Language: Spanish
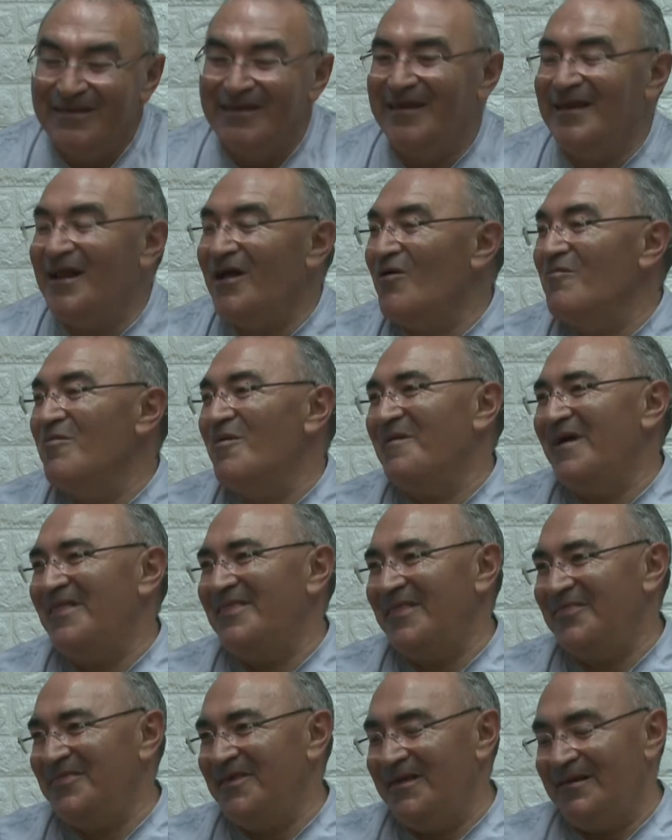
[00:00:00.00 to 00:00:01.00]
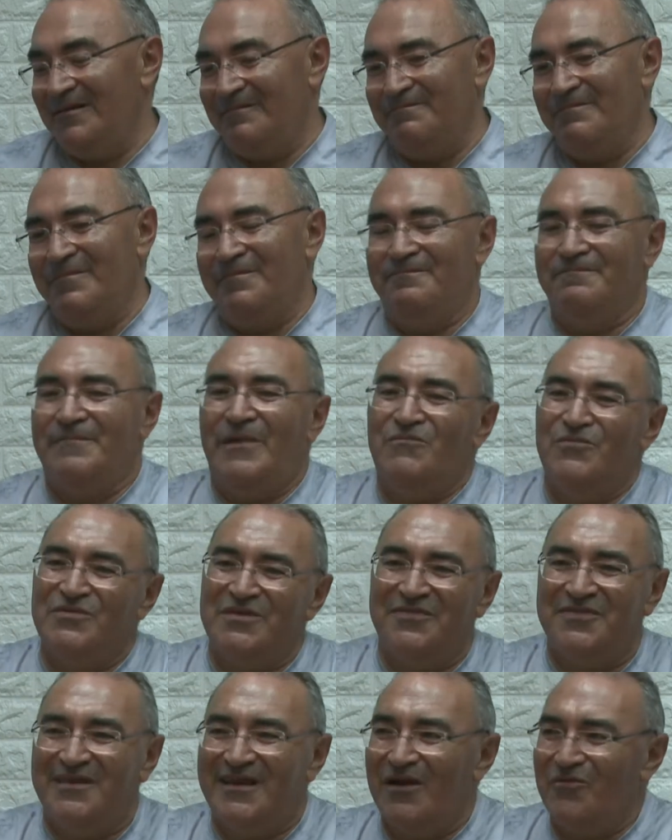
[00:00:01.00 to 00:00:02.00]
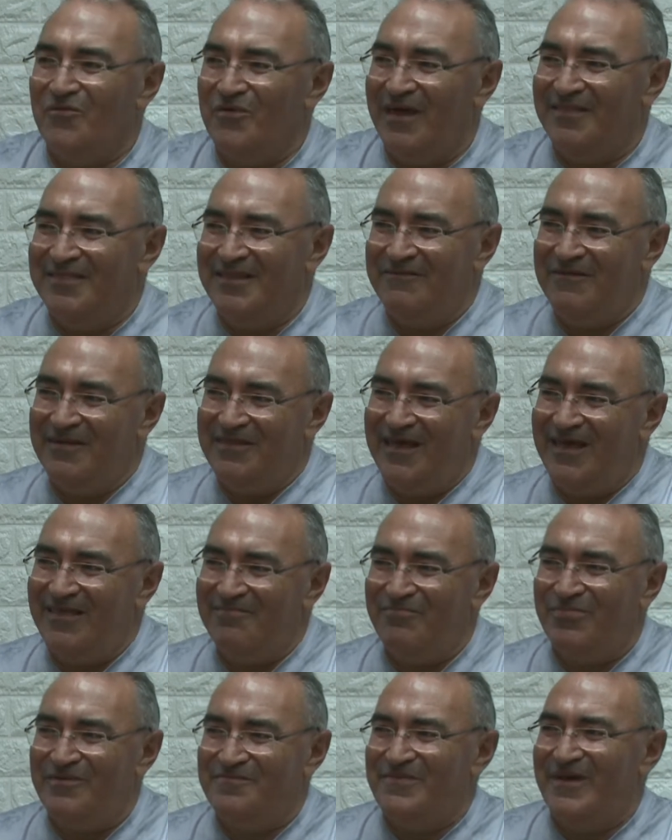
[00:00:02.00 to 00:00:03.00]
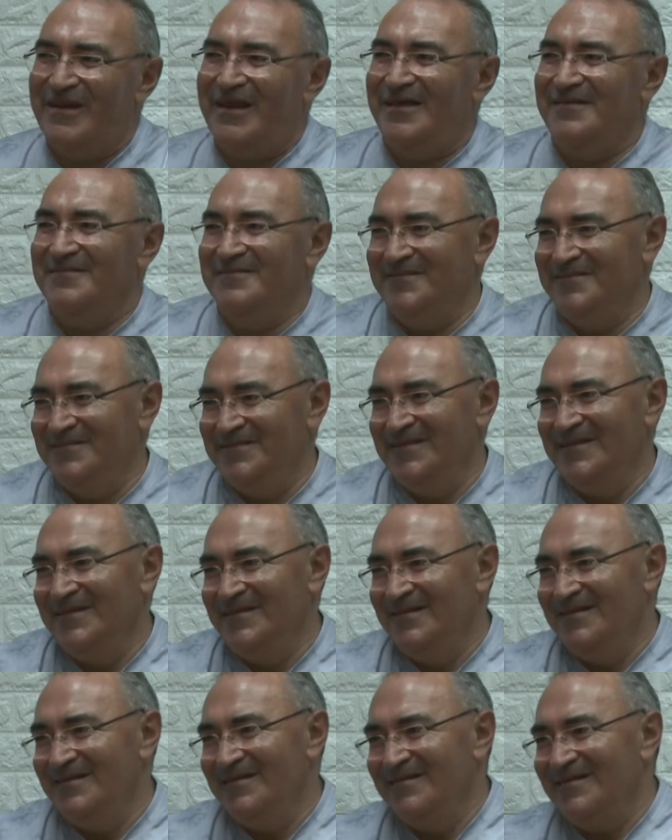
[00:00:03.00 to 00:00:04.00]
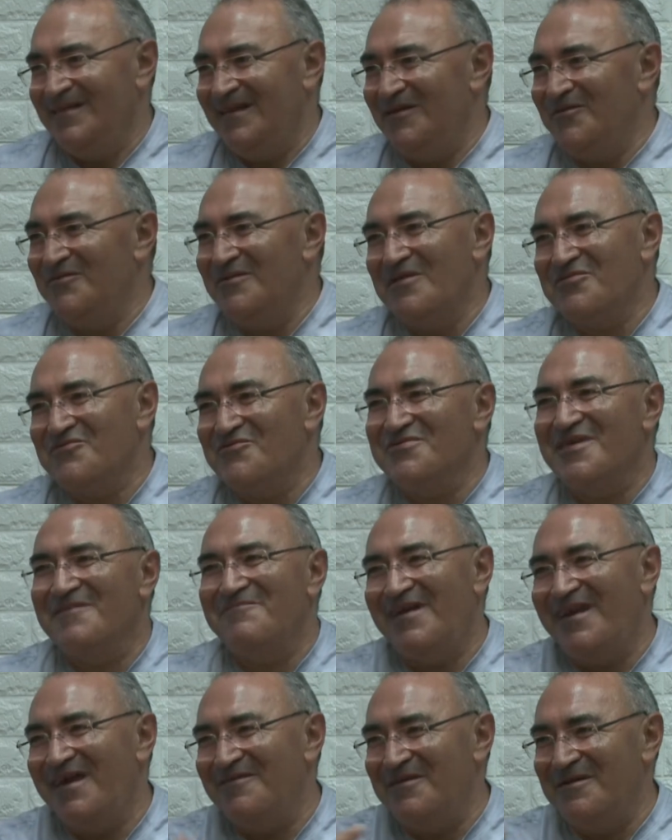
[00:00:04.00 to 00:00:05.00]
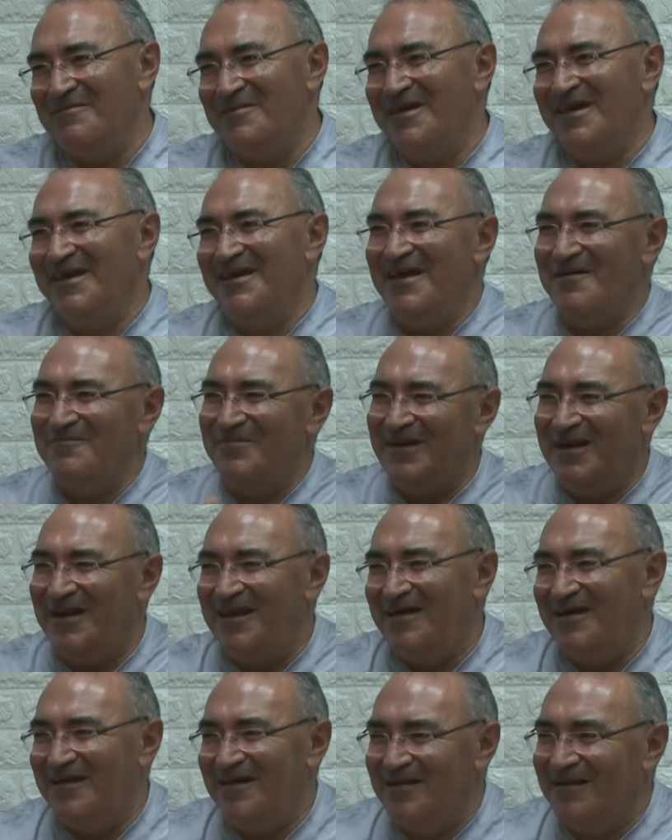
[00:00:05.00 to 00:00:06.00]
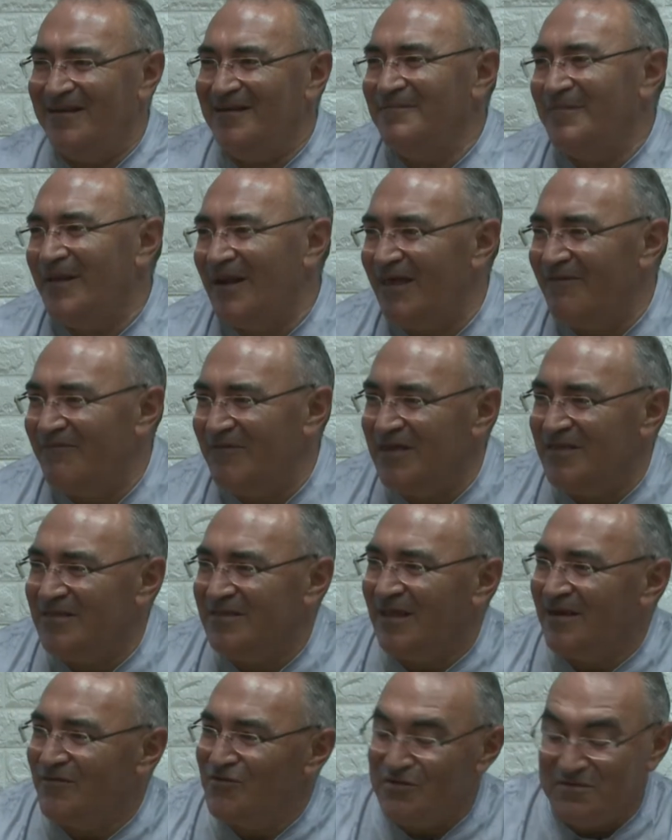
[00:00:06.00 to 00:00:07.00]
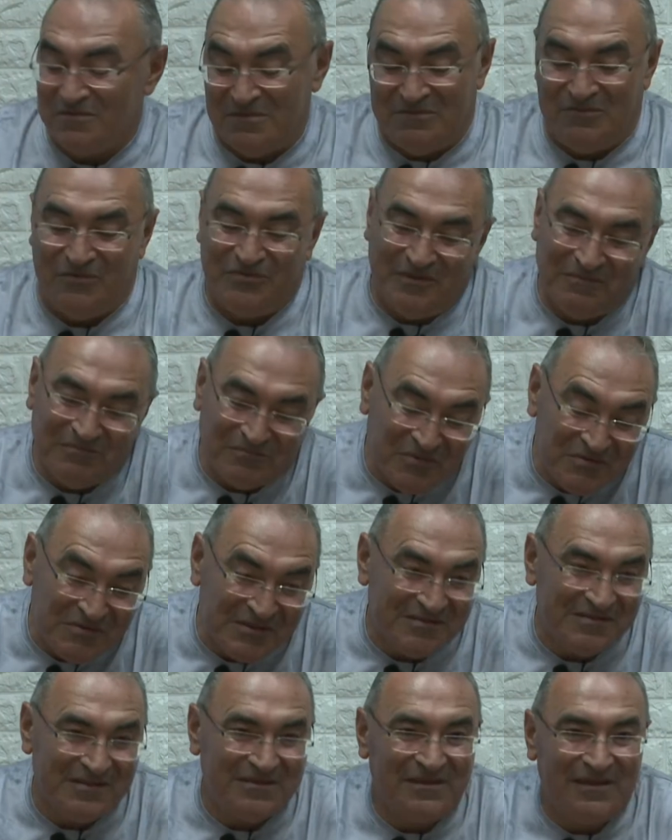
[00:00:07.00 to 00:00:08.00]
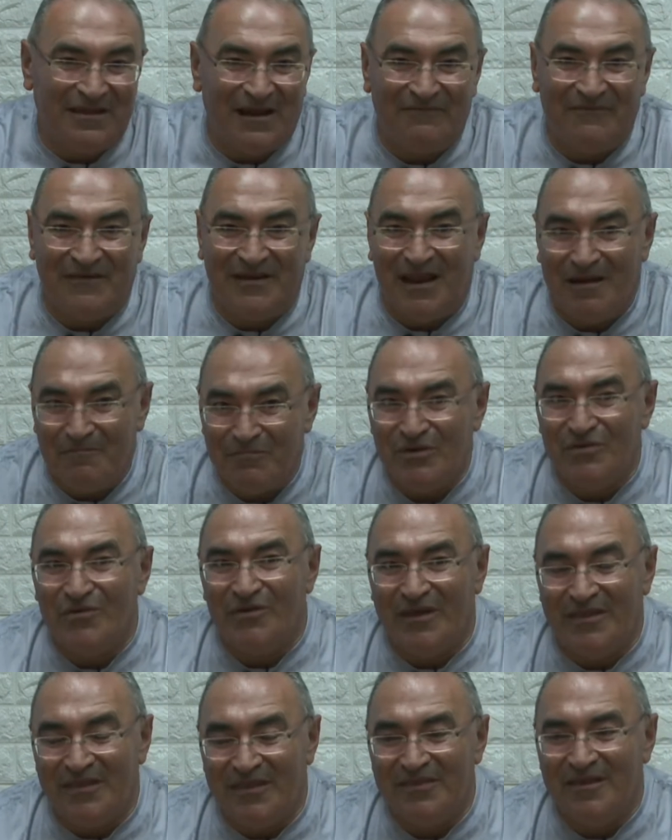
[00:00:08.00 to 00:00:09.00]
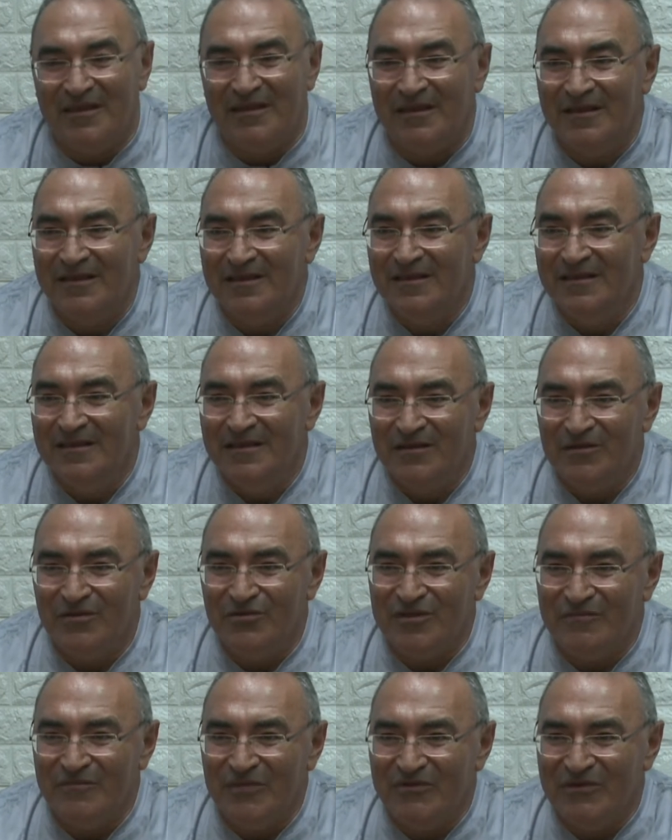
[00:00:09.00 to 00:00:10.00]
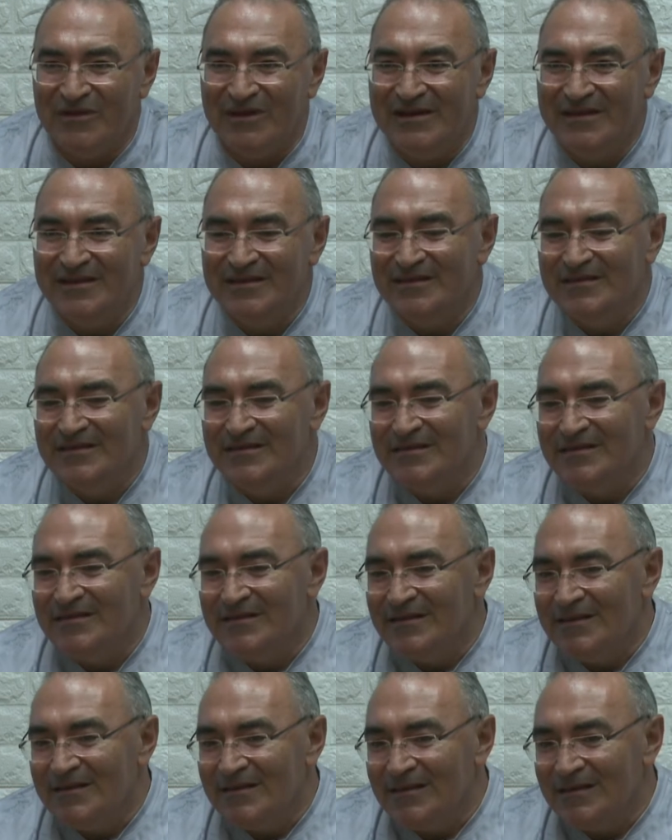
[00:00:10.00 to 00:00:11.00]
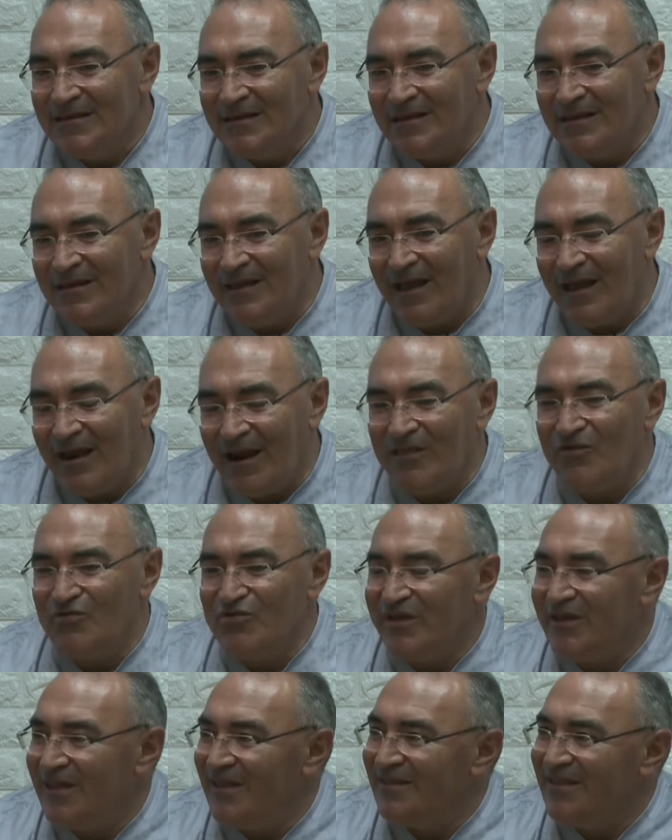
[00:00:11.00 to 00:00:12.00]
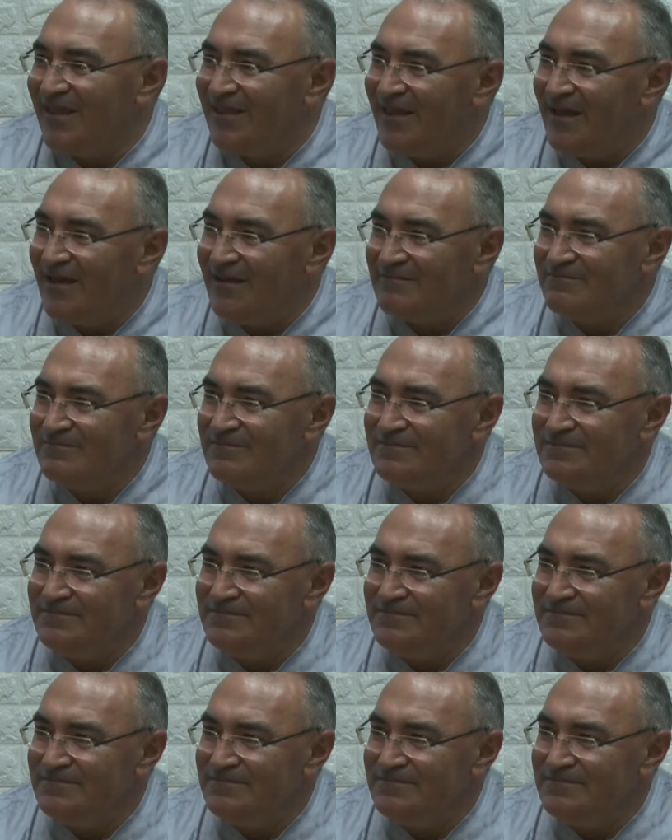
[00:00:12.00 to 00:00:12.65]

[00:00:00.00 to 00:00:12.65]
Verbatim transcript: Era como que decir, vamos a hacer alguna actividad pues, para tener una excusa para la verbena, para la, fiesta, ¿no? Y, entonces, y al final, por pues, lo que dice José Manuel, al año siguiente ya